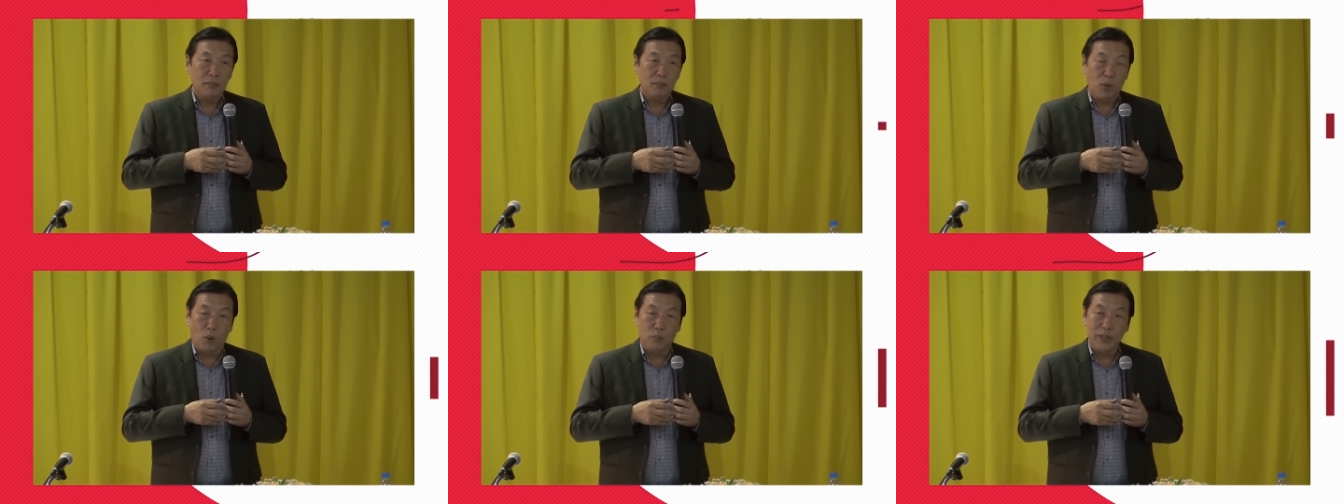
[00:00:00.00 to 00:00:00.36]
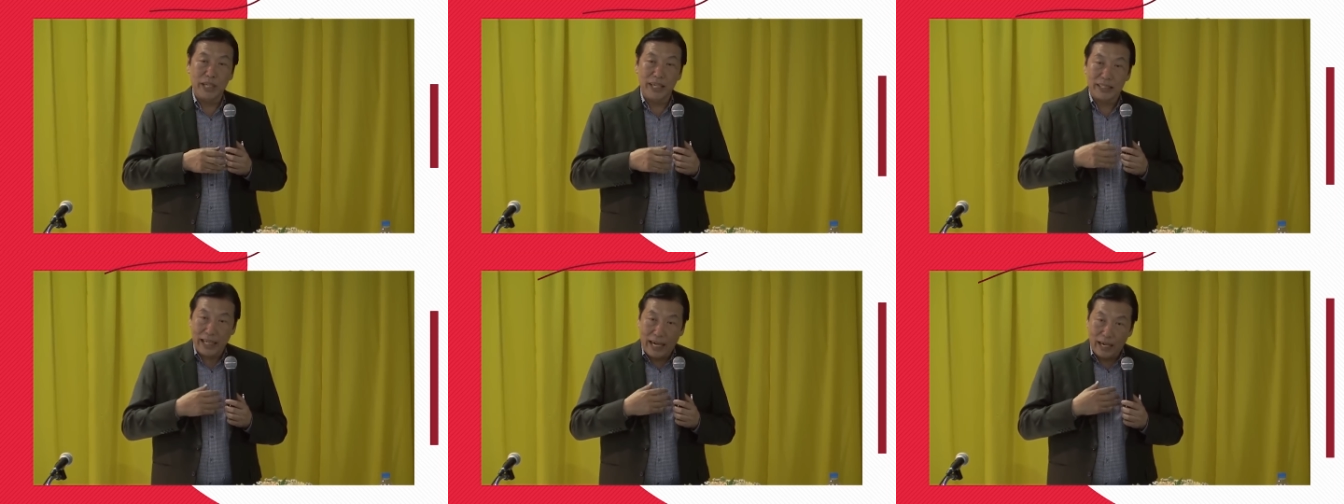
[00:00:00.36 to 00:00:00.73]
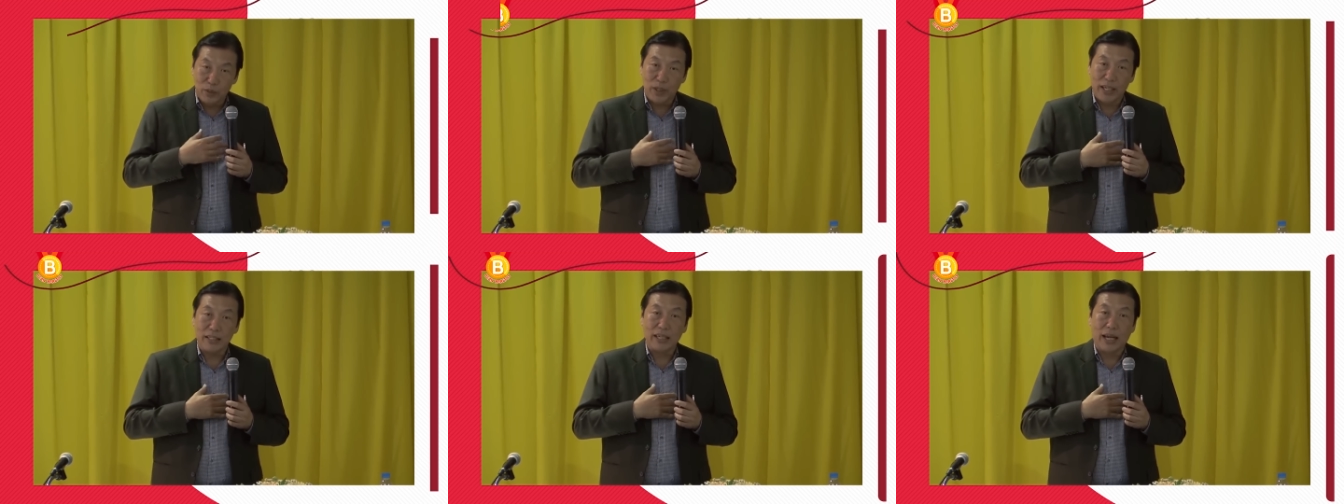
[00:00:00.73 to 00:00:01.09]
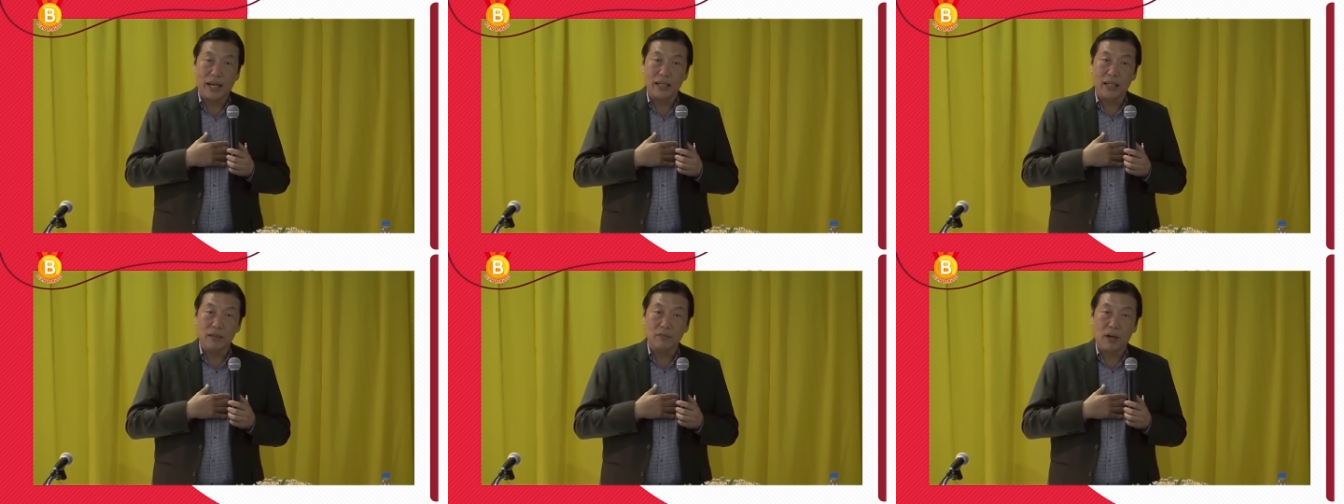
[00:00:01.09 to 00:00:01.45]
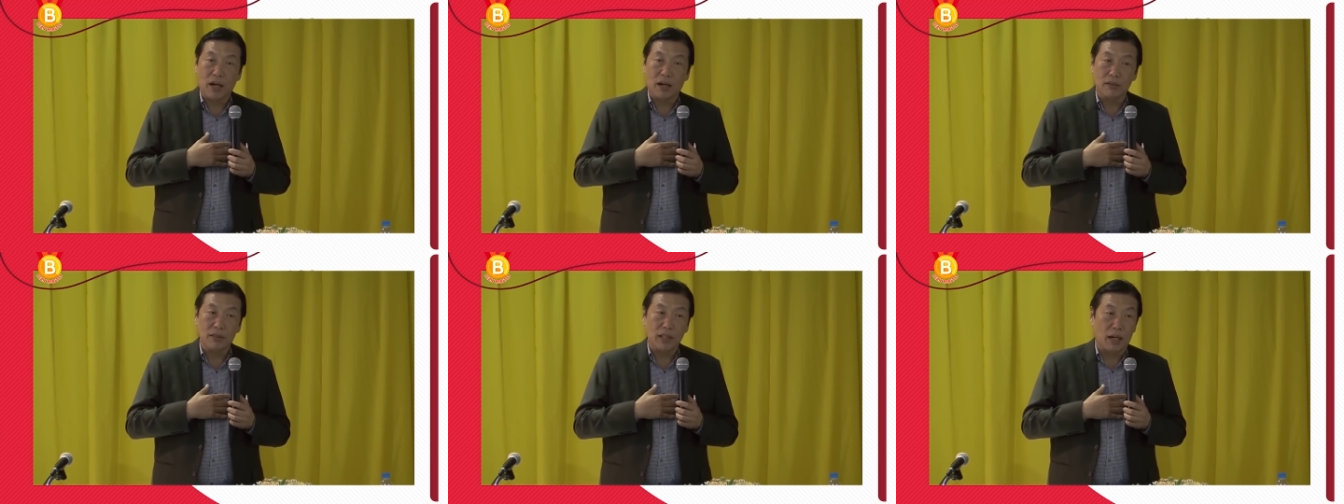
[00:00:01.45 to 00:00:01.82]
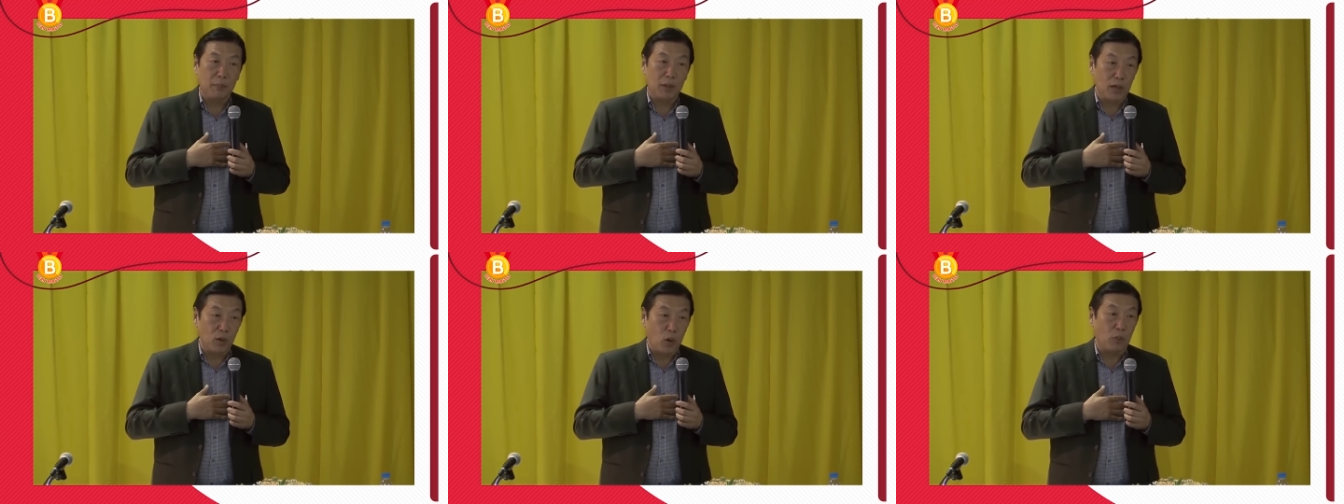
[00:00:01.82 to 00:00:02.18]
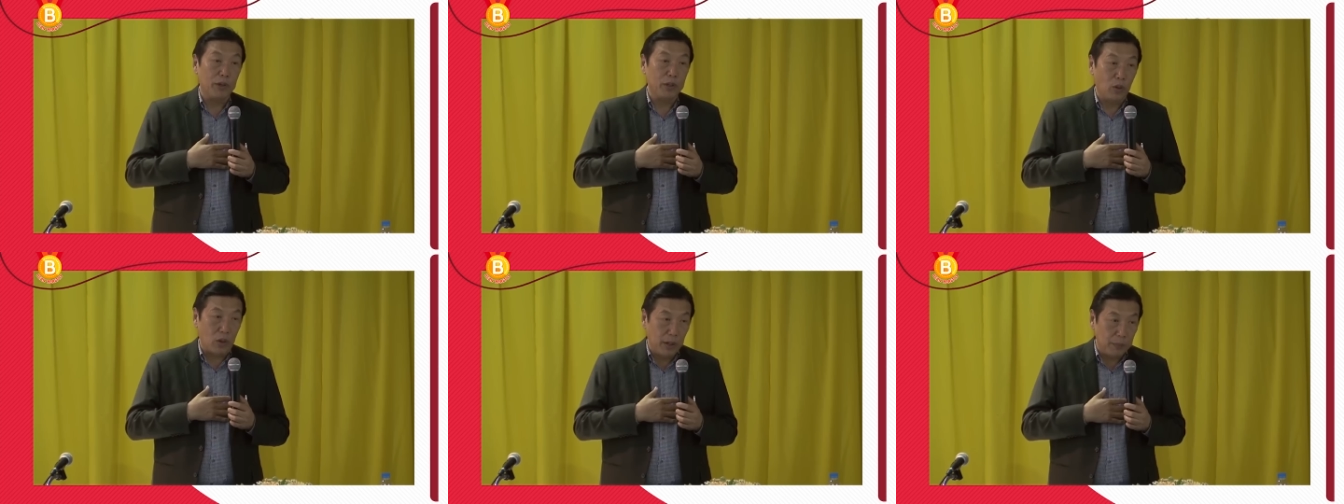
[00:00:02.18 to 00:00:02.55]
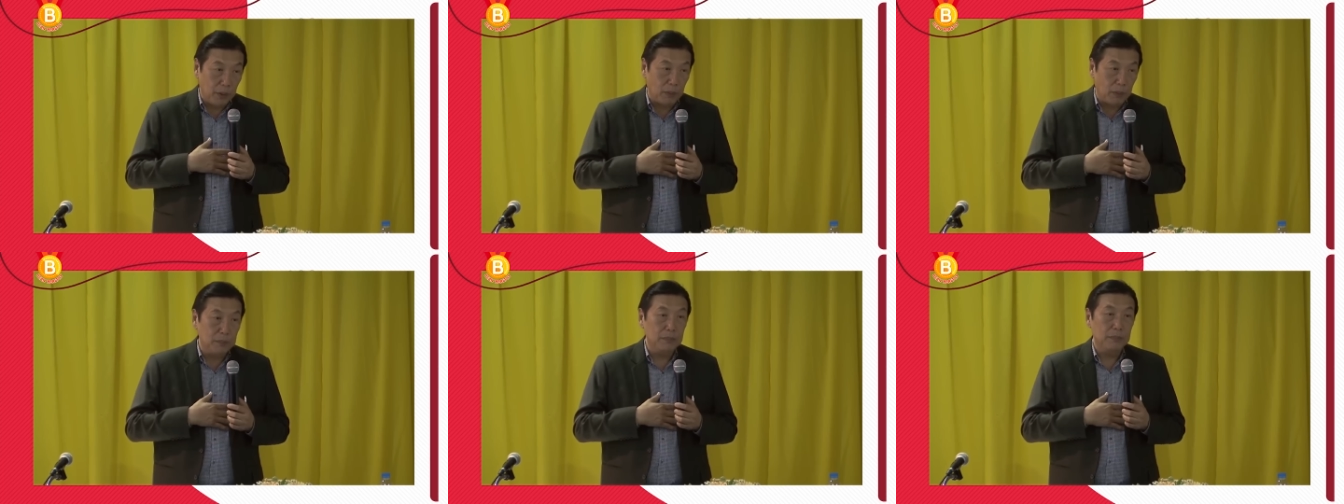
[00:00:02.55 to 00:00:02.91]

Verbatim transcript: ผมดีใจอยู่ในใจคิดว่าเขาจะเอามรดกมายกให้ผม